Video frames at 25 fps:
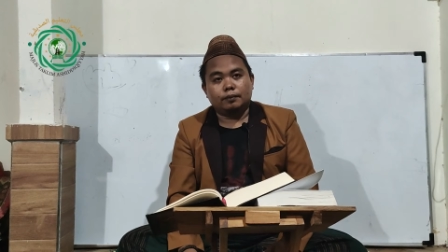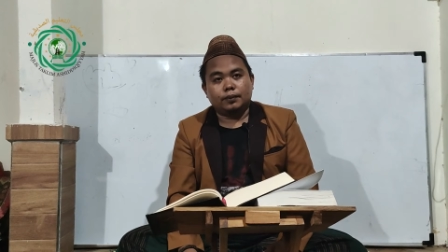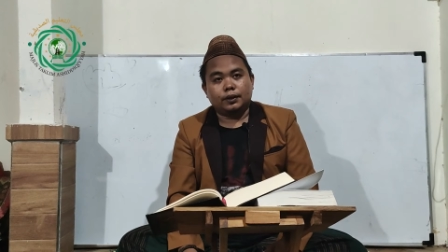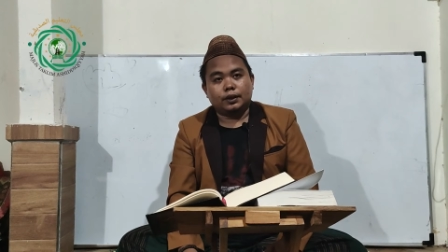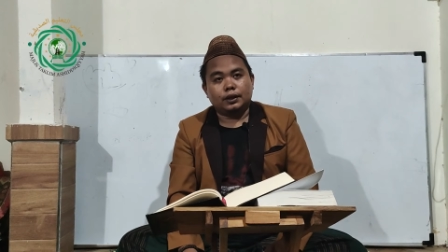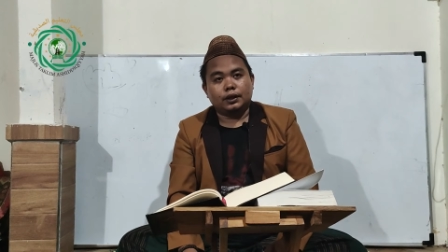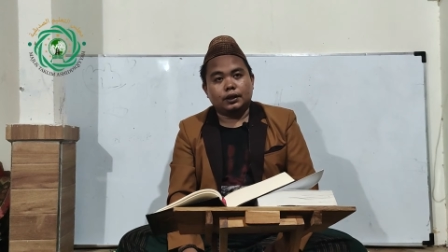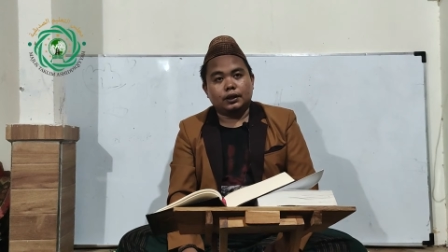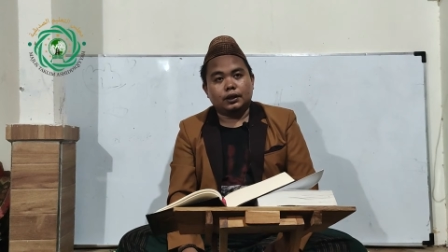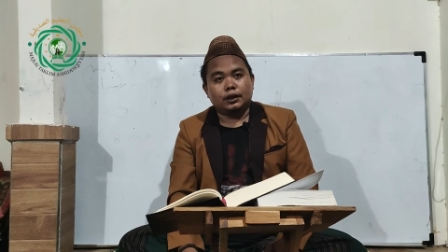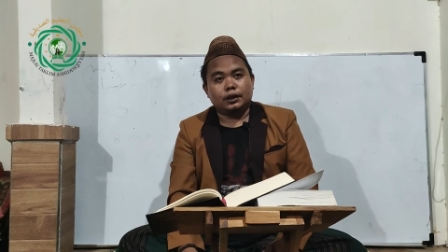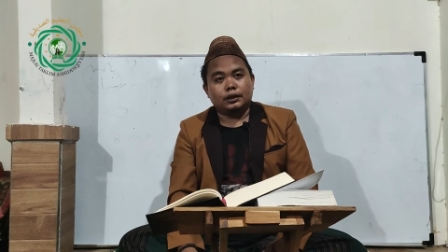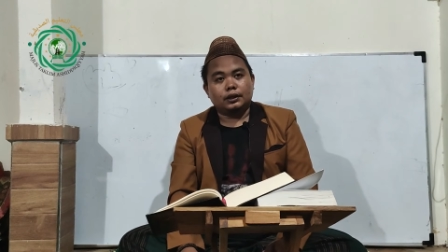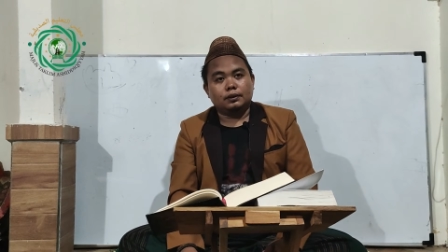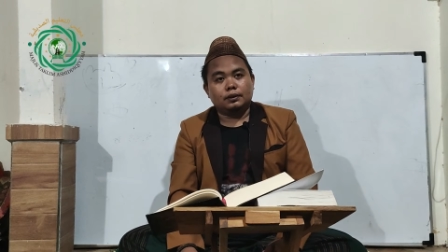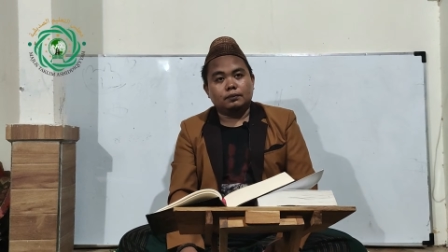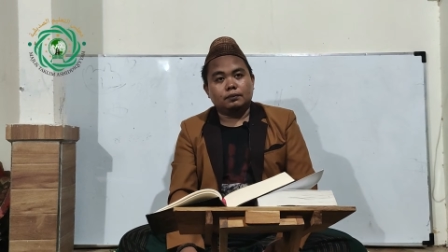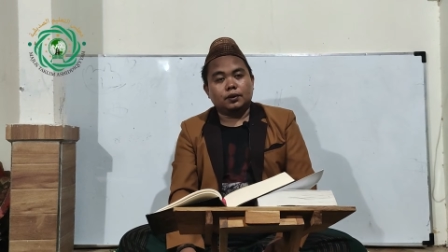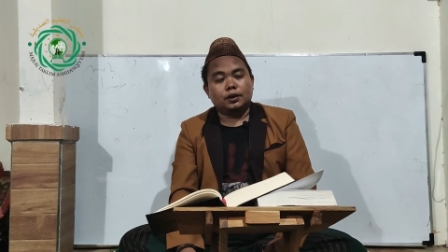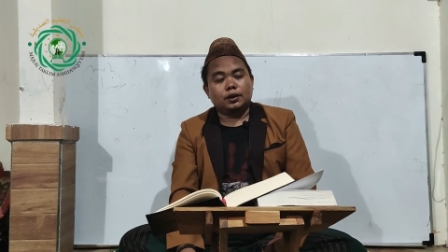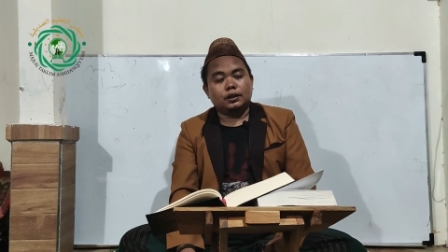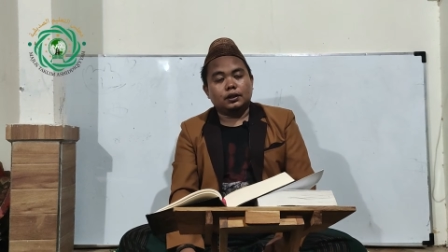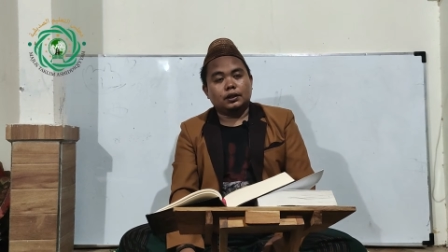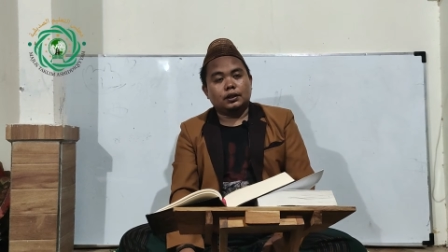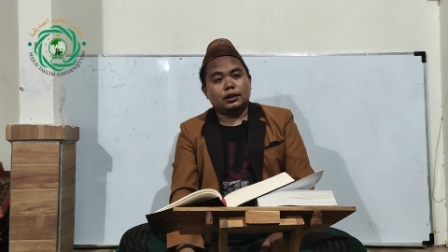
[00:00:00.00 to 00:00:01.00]
panggilannya
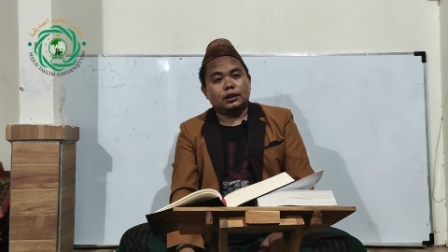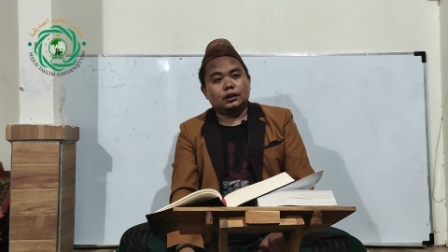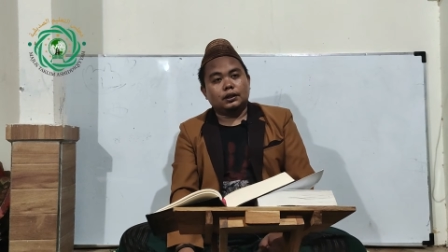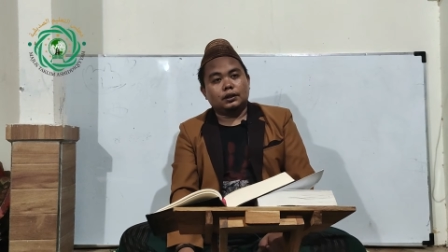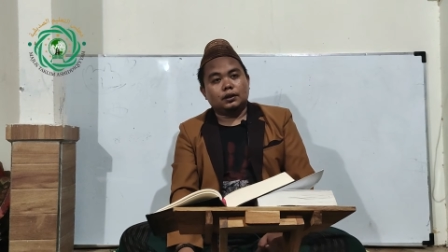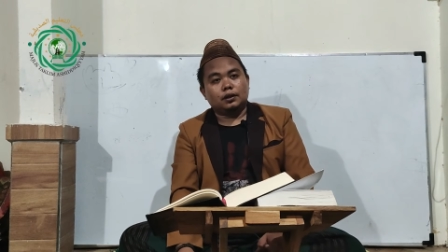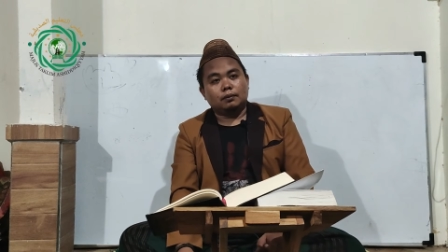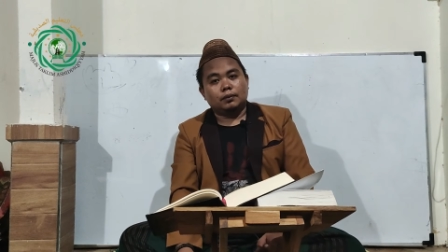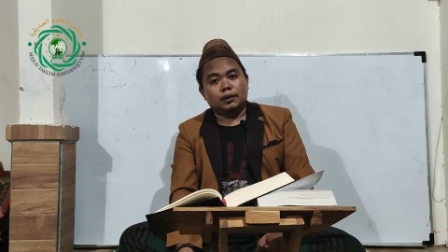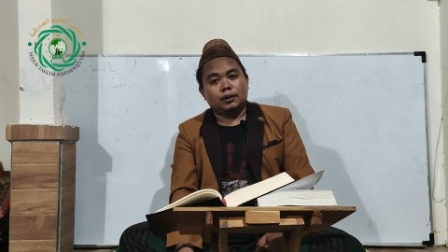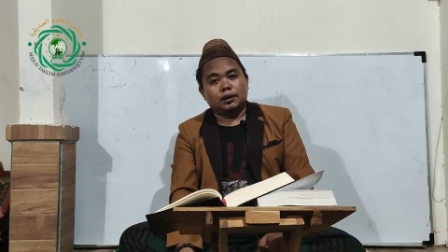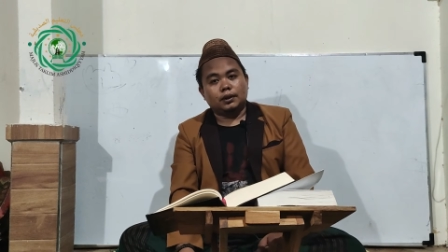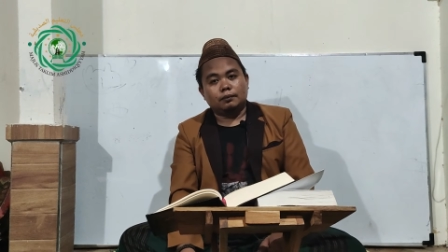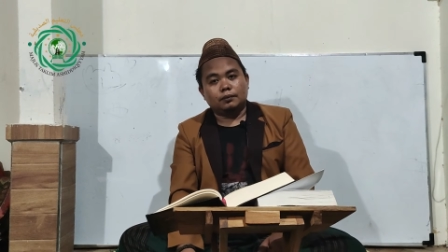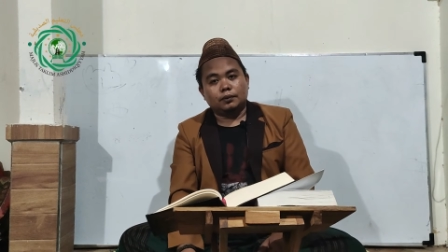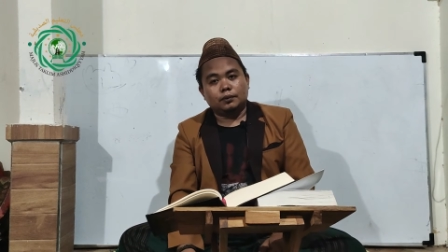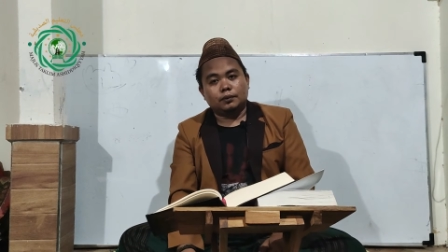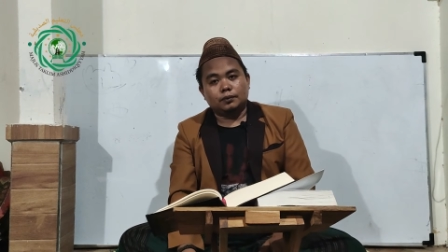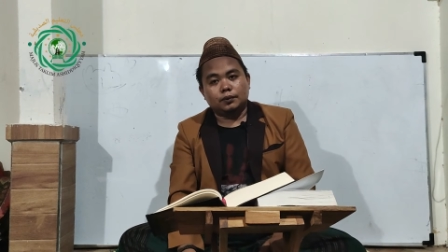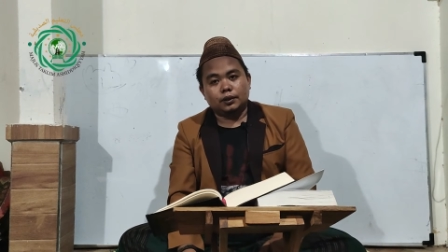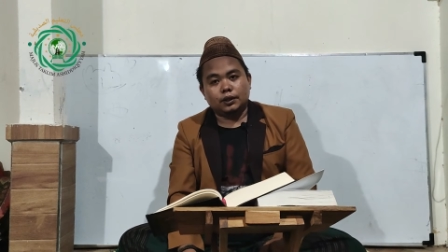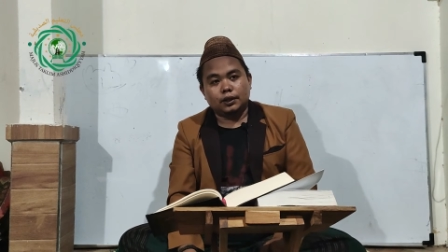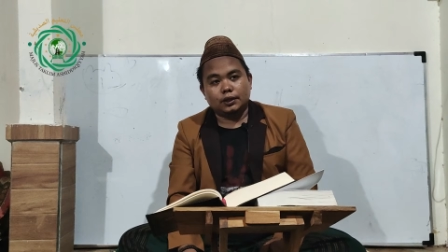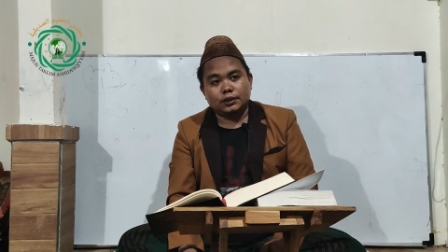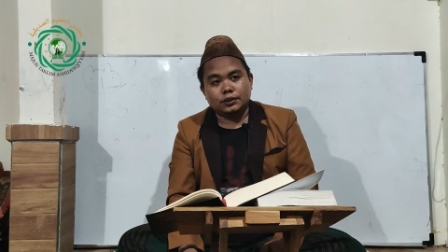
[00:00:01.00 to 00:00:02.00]
bukan dengan komat
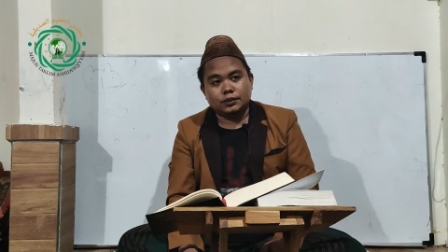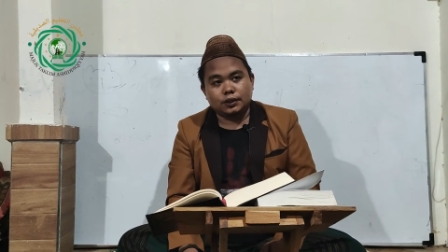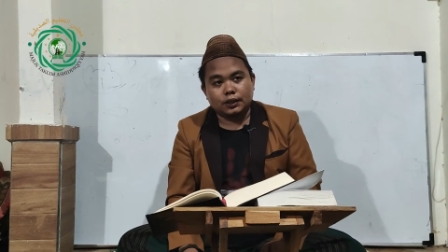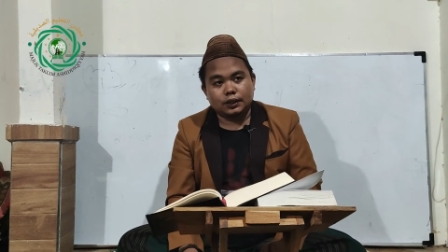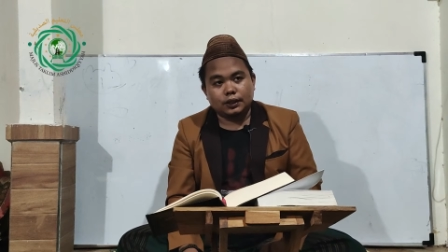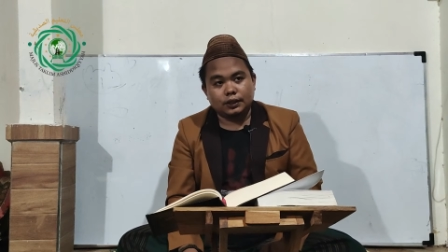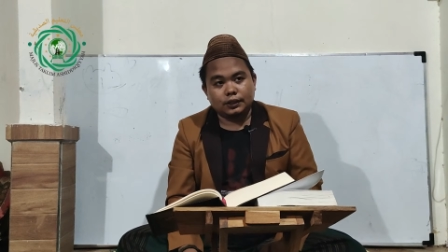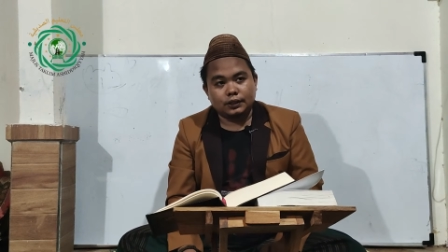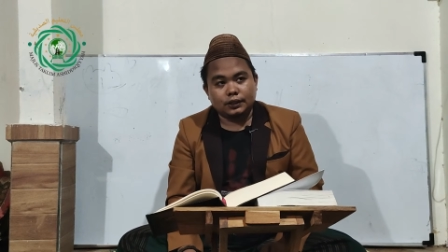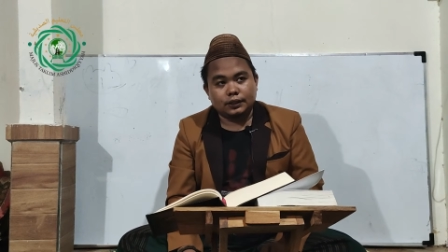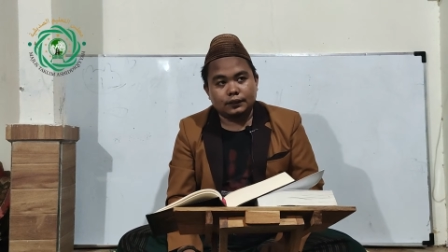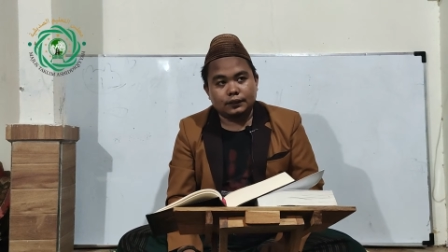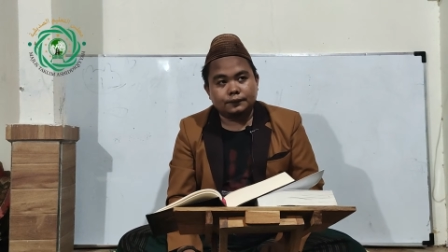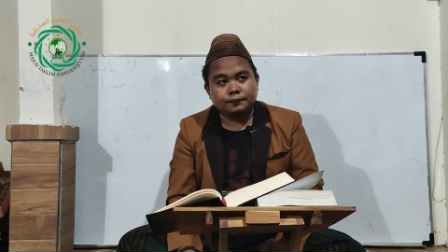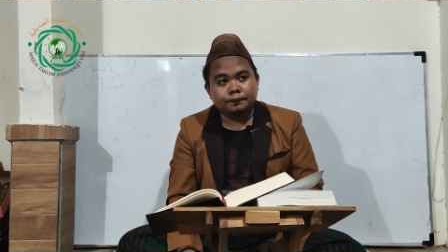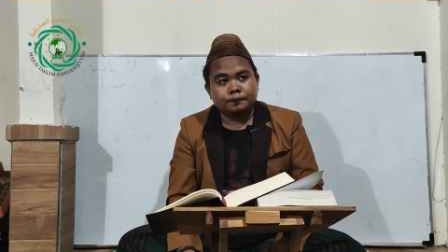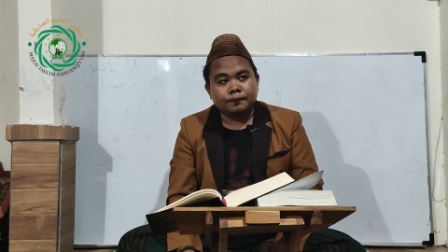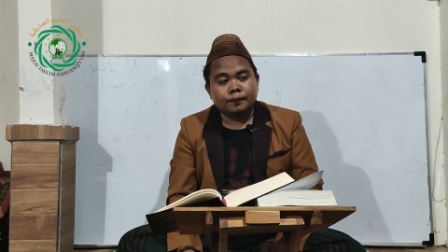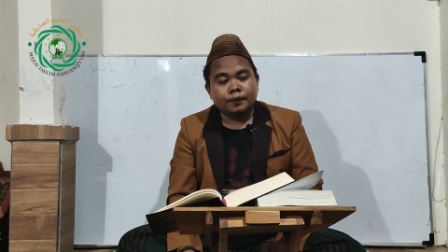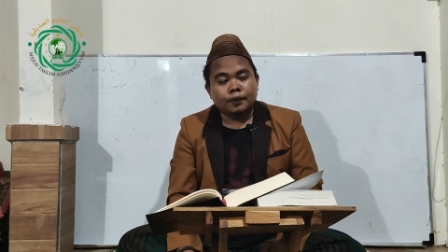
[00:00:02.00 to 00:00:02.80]
memulai salatnya